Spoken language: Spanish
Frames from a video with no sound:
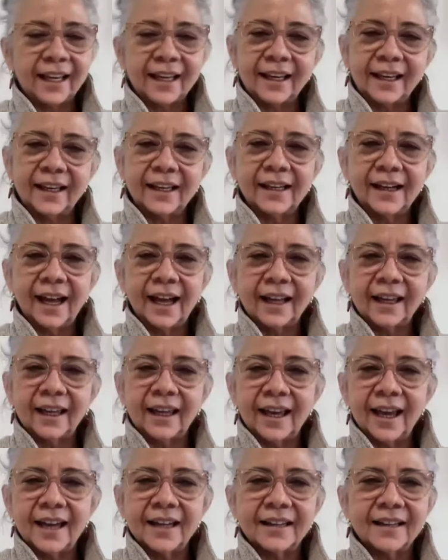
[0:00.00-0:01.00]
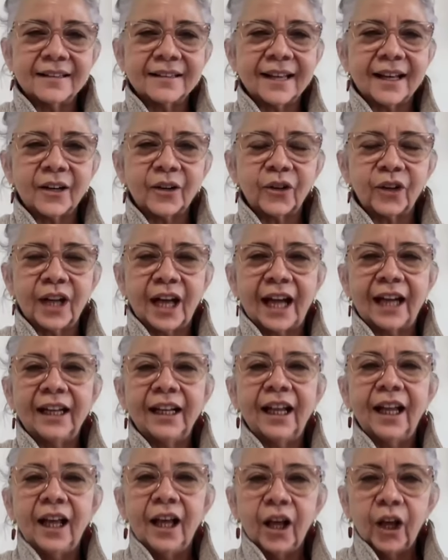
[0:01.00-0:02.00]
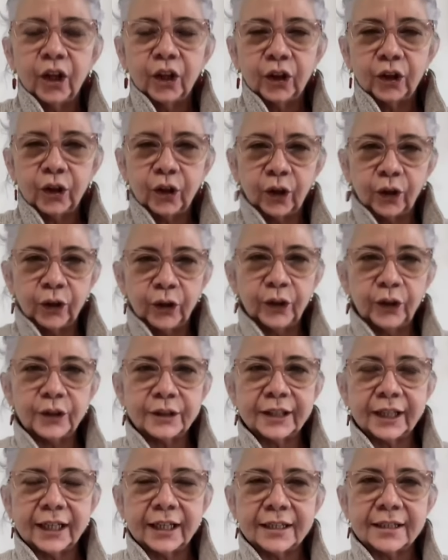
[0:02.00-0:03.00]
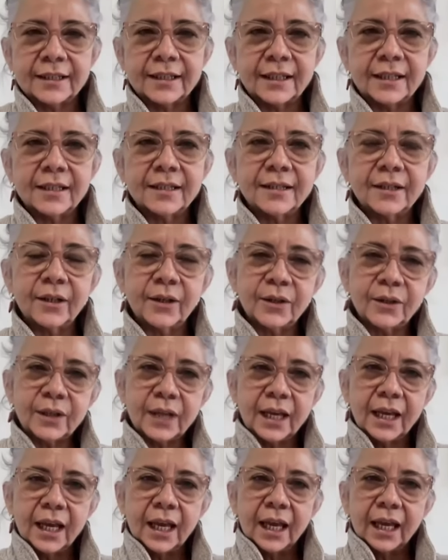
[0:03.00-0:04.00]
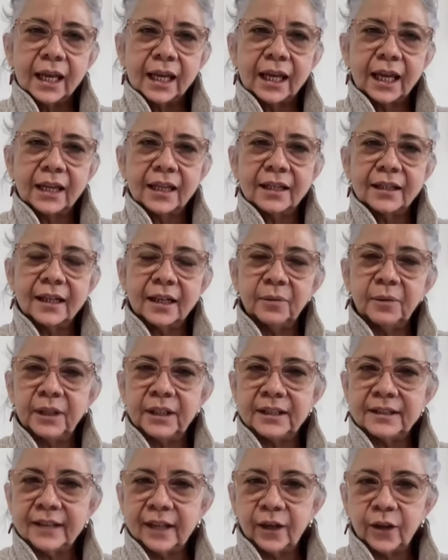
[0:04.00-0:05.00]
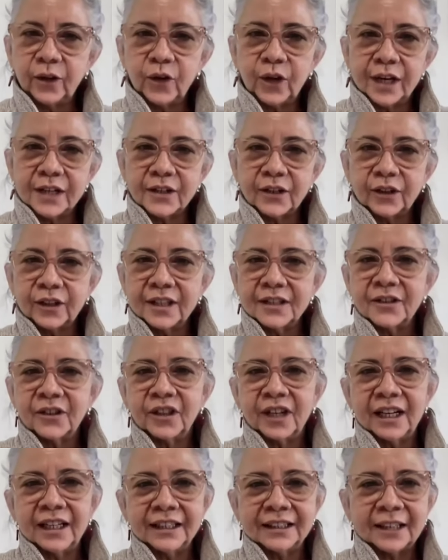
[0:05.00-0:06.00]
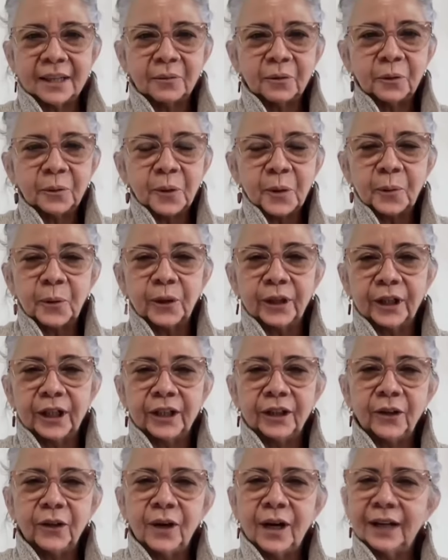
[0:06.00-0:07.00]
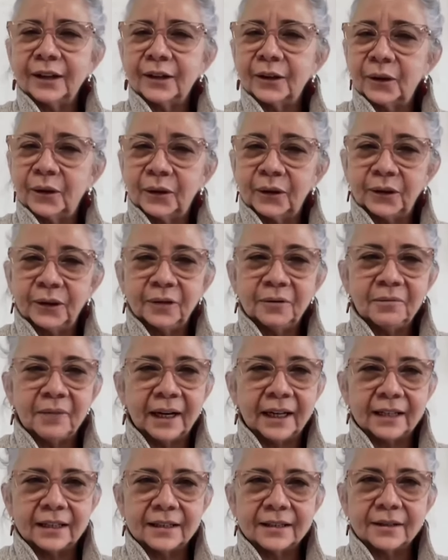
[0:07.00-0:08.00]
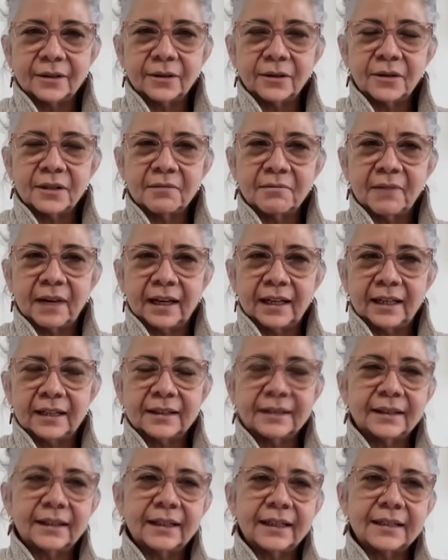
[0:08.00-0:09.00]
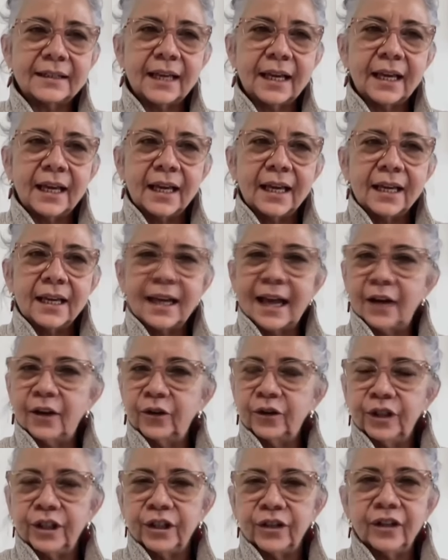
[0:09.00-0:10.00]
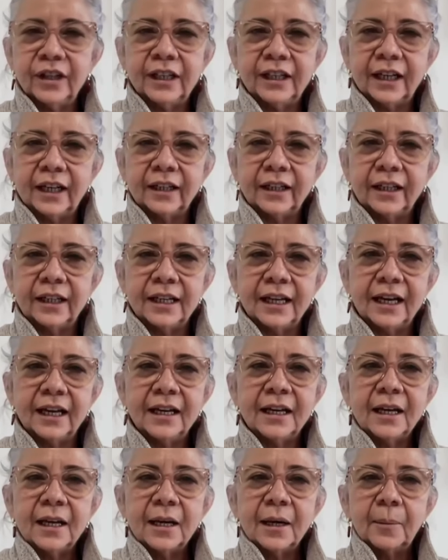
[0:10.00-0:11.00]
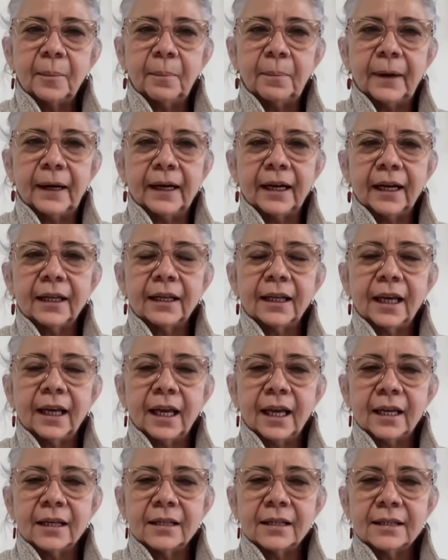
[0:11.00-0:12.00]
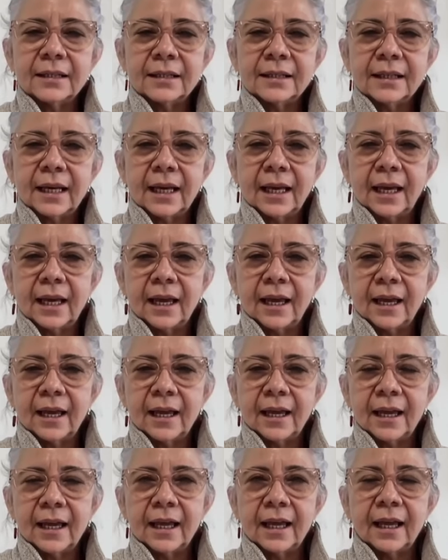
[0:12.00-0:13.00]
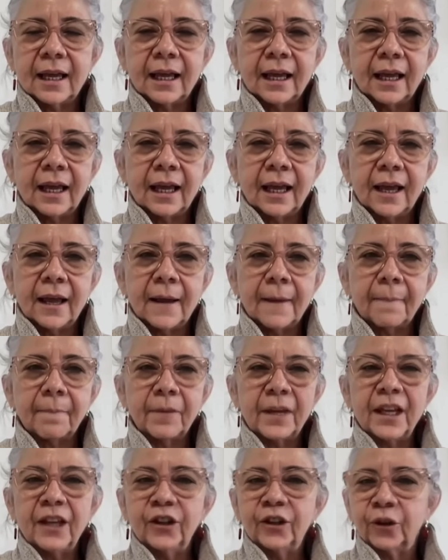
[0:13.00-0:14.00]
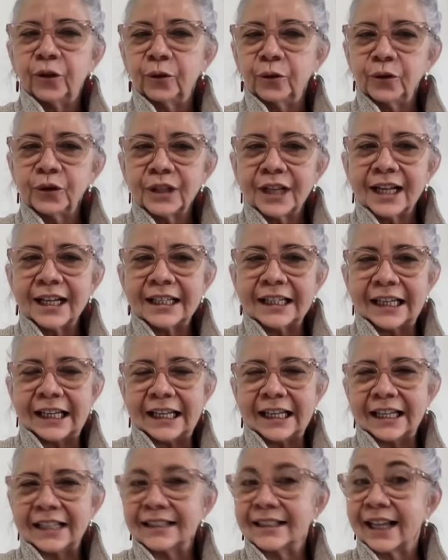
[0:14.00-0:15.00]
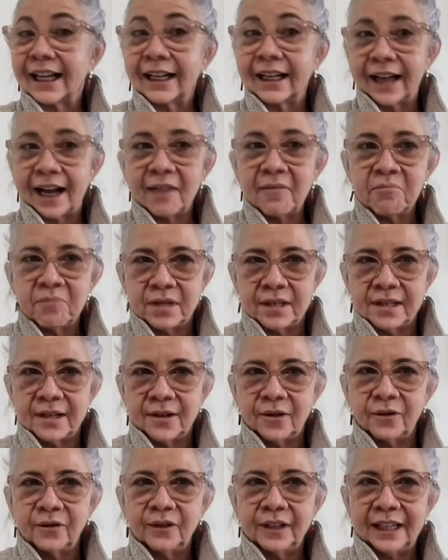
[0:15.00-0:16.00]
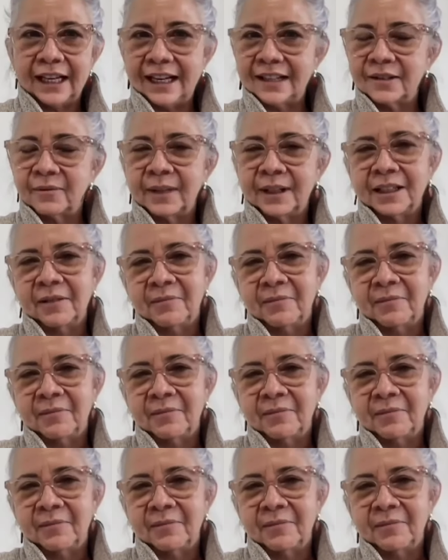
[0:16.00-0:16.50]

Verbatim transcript: seguir la guía y desarrollar todos los ejercicios que desde el Ministerio de Educación Nacional le estamos proponiendo a todos los maestros y maestras y a los niños y las niñas para que se eh, introduzca en esta gran misión de las